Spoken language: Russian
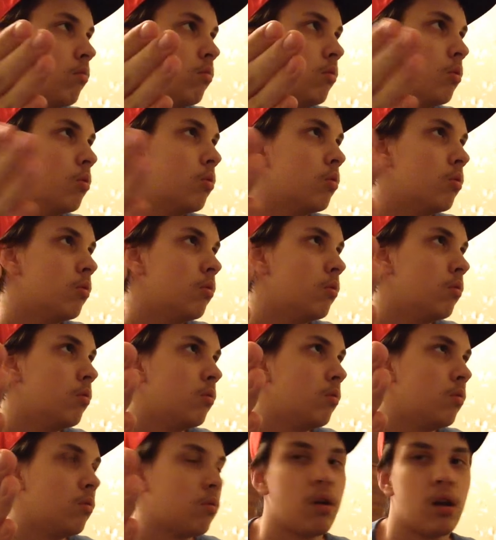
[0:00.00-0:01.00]
Ну,
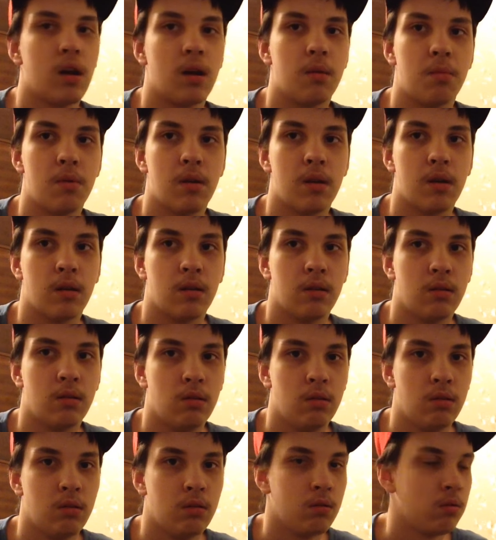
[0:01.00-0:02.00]
как бы
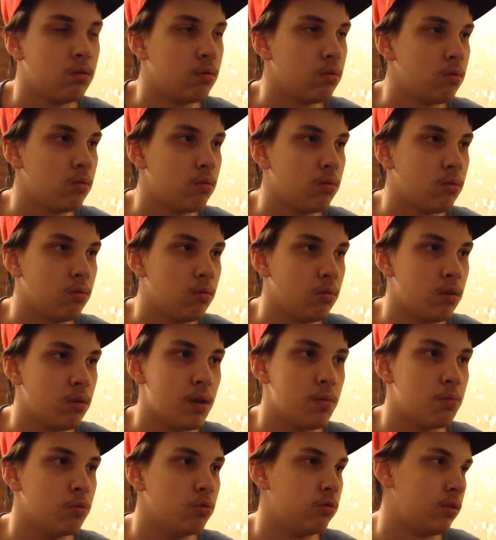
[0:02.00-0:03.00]

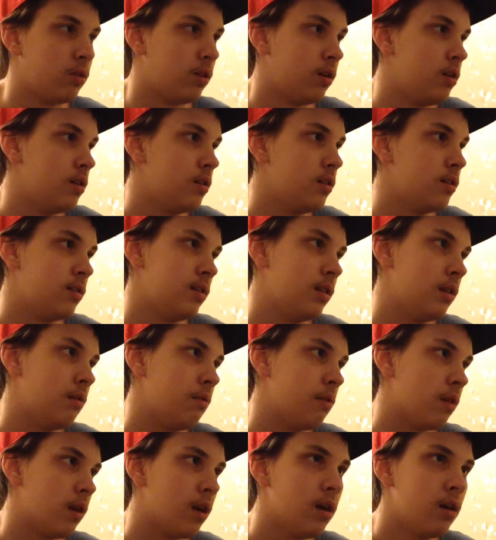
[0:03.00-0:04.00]
я буду заходить на
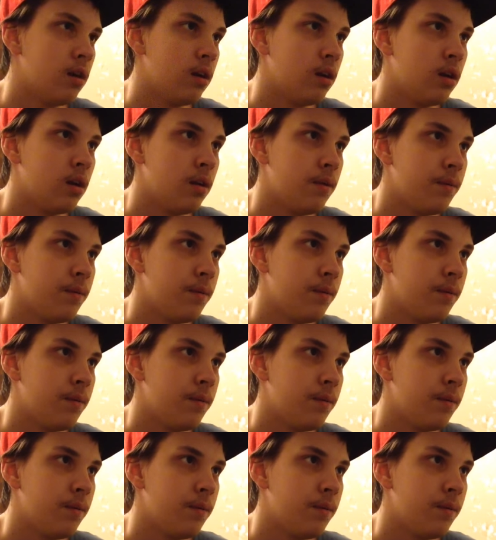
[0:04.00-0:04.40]
сервера,